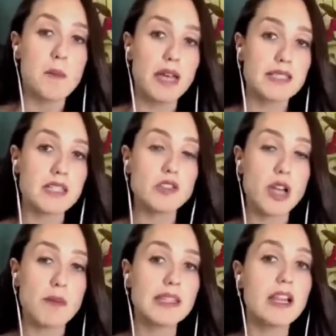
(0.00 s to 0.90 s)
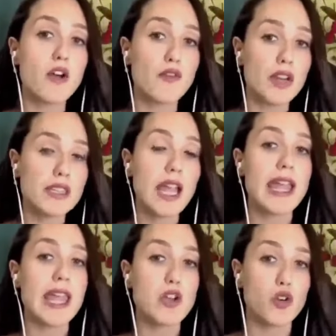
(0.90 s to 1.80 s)
va a ser solamente la
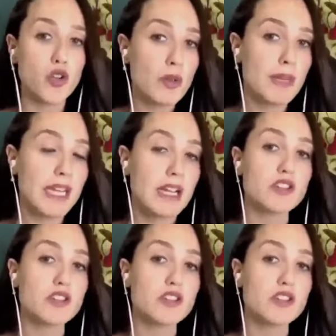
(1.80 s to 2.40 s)
oferta económica.